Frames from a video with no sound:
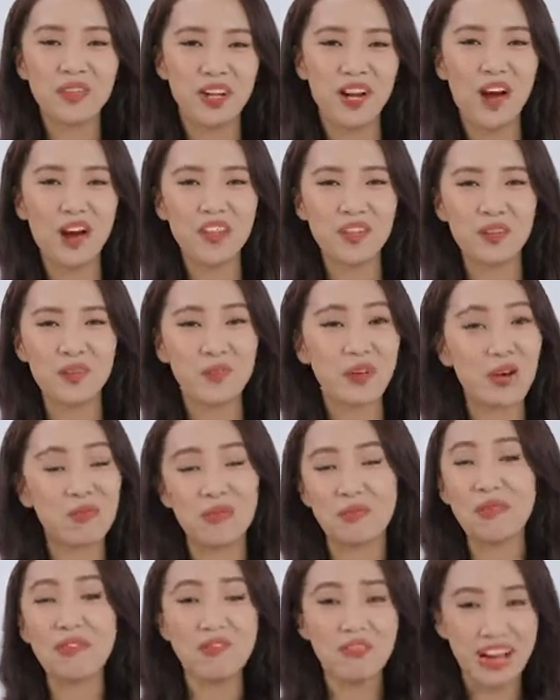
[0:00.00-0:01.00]
của nó thì cũng nằm
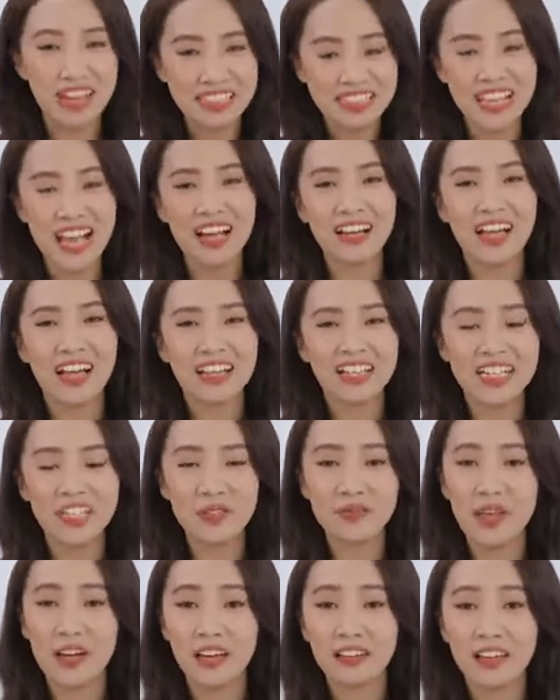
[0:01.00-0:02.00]
ở mức phải chăng năng để
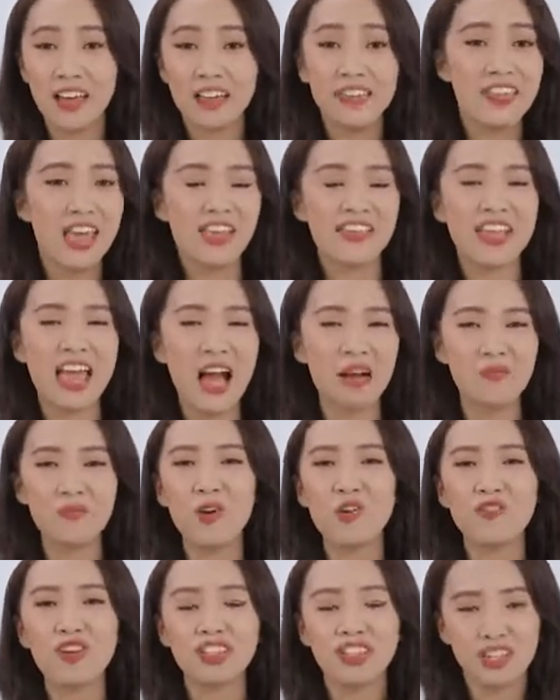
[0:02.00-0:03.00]
chúng ta có thể dễ dàng
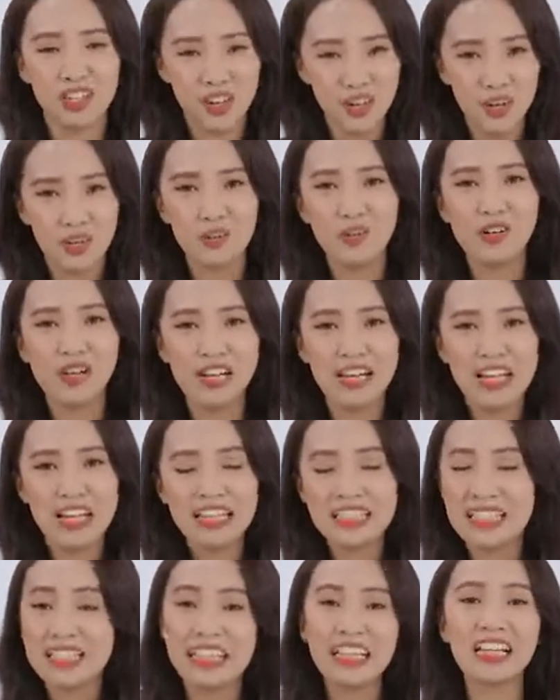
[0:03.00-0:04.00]
mua về sở hữu.
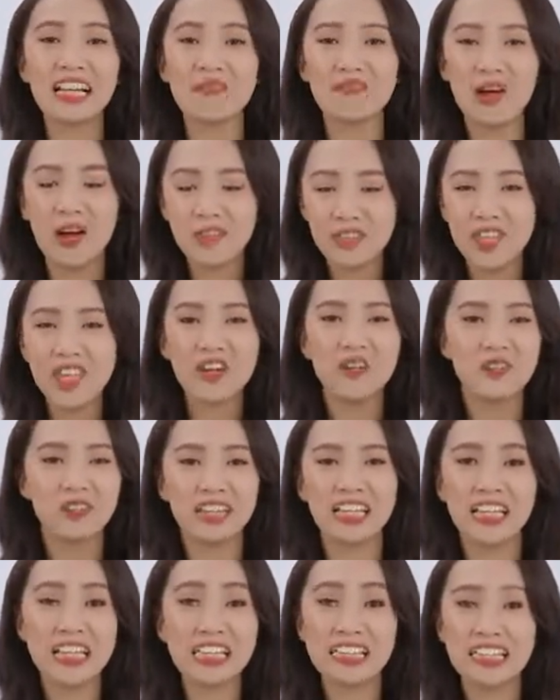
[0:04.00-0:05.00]
Chi tiết là bao nhiêu
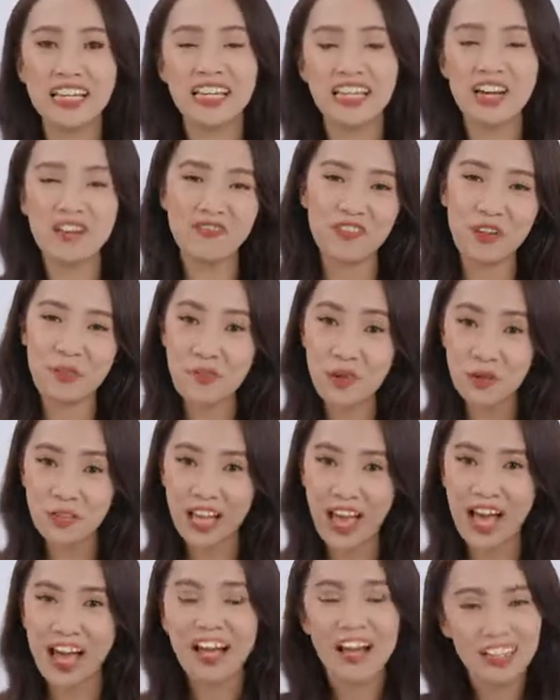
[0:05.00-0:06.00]
thì Linh sẽ để ở phần mô
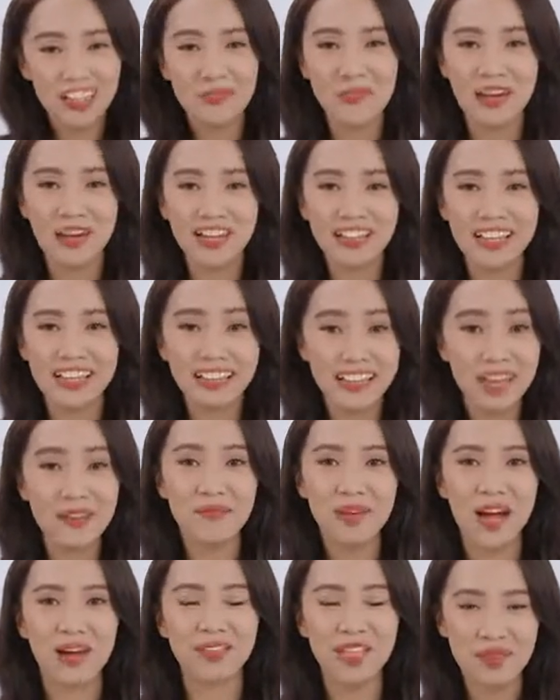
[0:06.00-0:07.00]
tả, các bạn có thể
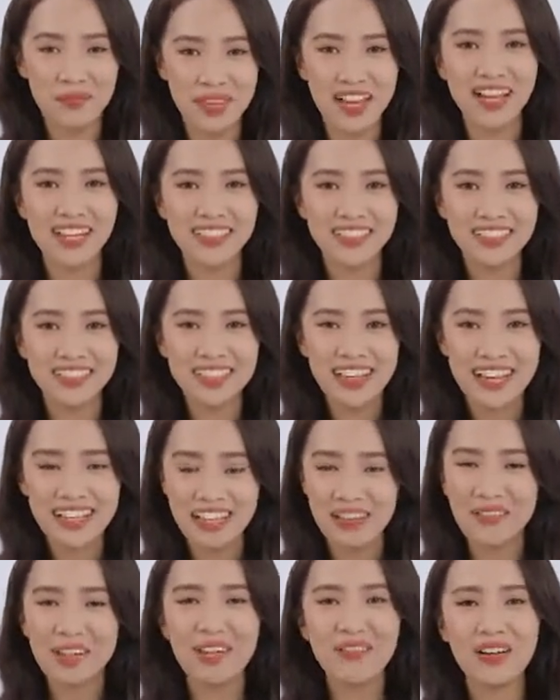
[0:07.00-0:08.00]
tham khảo thêm nhé.
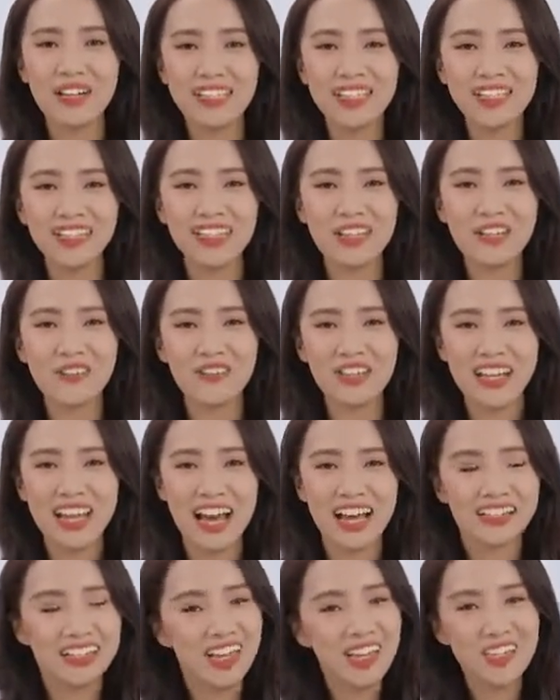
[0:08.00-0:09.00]
Cảm ơn các bạn rất nhiều vì
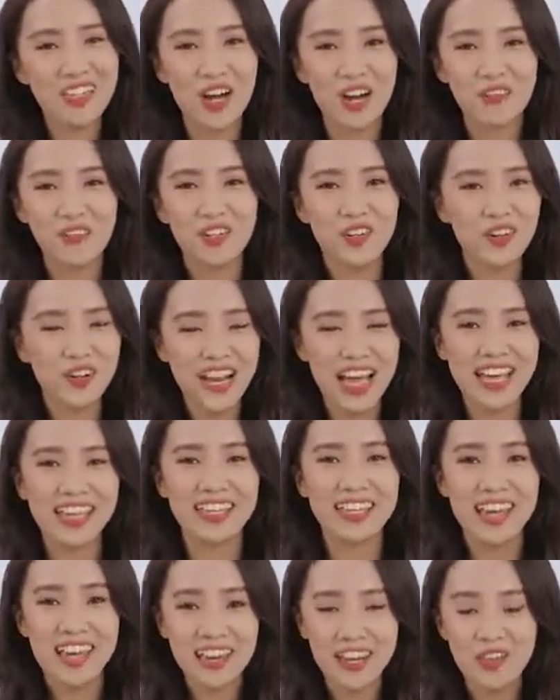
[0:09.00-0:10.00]
đã theo dõi video
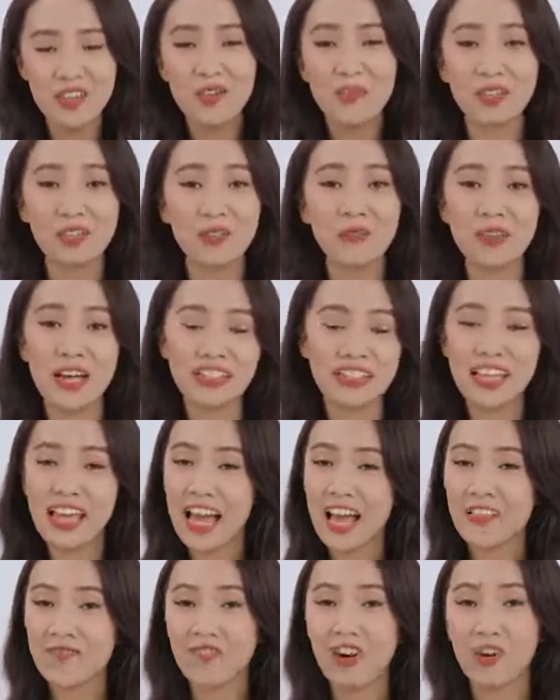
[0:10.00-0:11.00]
này. Nếu như mà chúng ta thấy
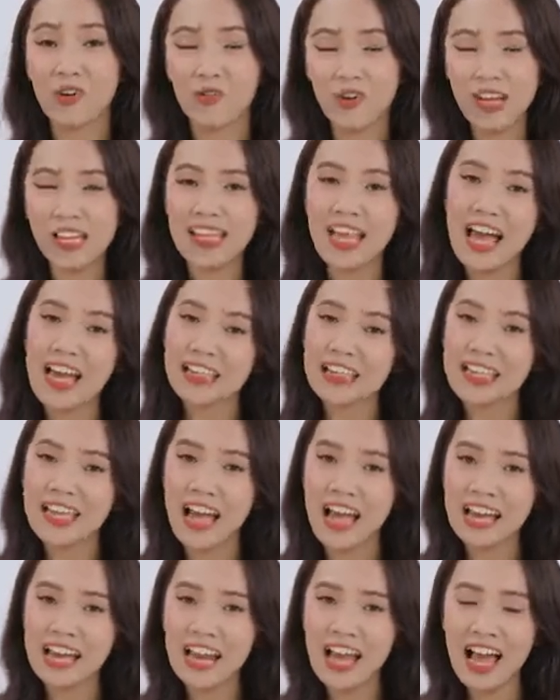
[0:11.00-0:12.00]
hay và hữu ích thì
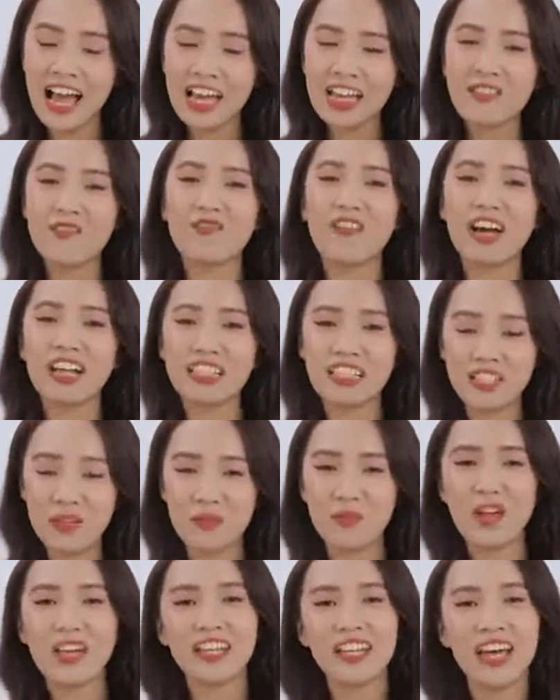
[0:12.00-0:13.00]
hãy like và
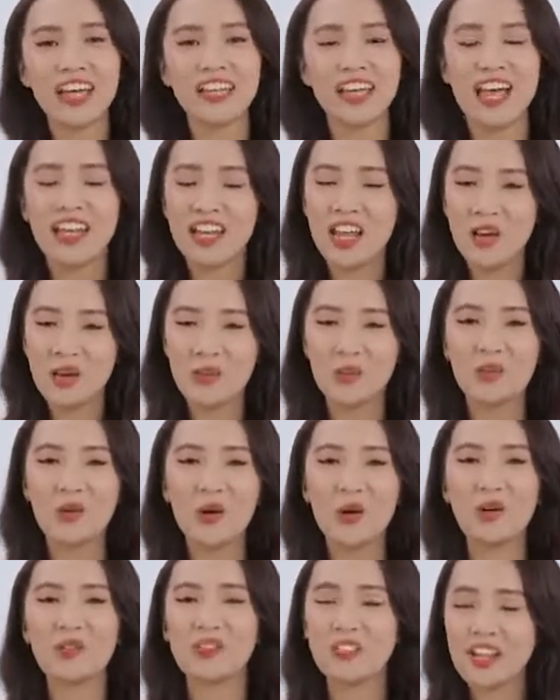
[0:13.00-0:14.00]
subscribe kênh để ủng
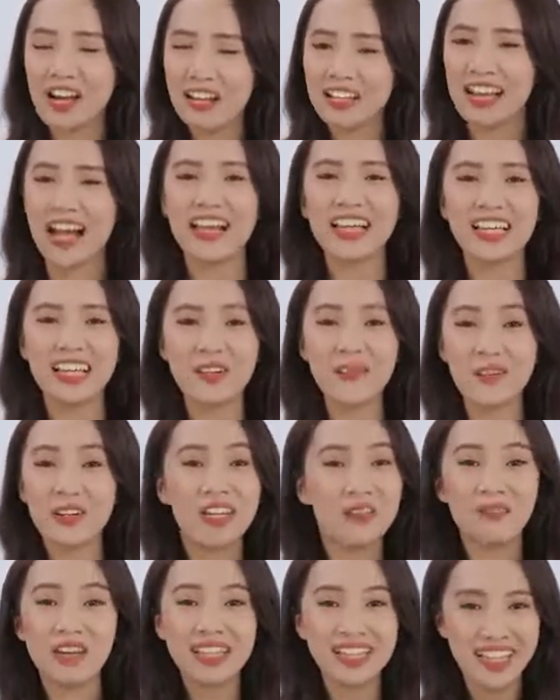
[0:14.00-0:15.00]
hộ cho cả ekip của
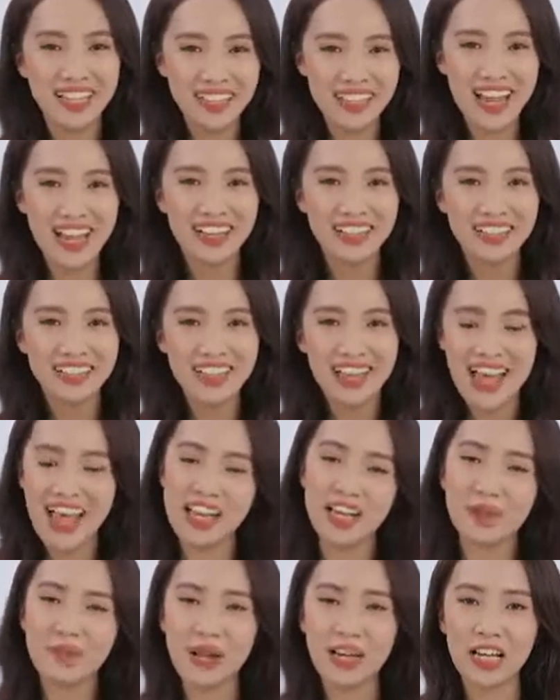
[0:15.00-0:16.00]
Điện Máy Xanh nha.
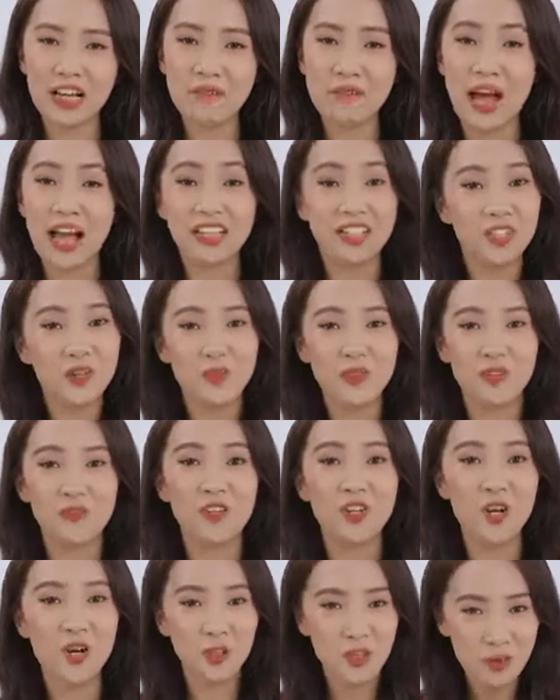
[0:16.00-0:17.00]
Hẹn gặp lại các bạn trong những
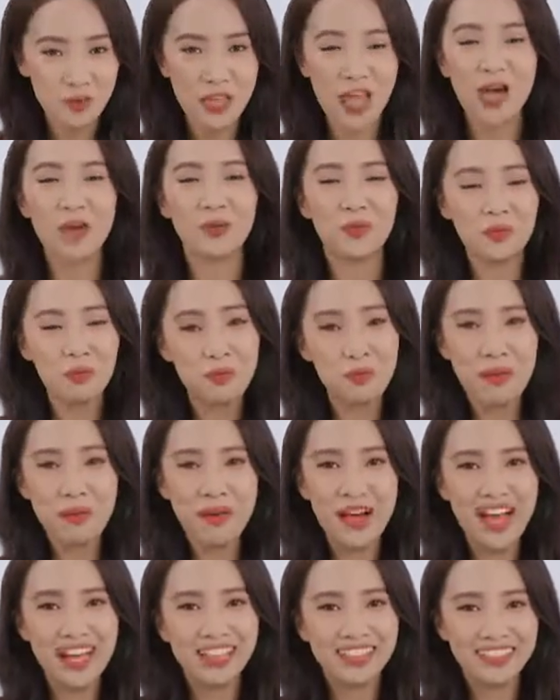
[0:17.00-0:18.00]
video tiếp theo. Bye
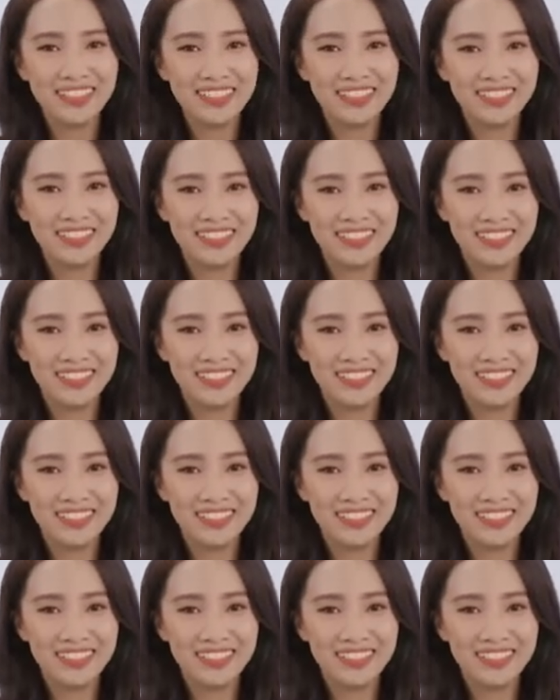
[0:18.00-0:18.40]
bye!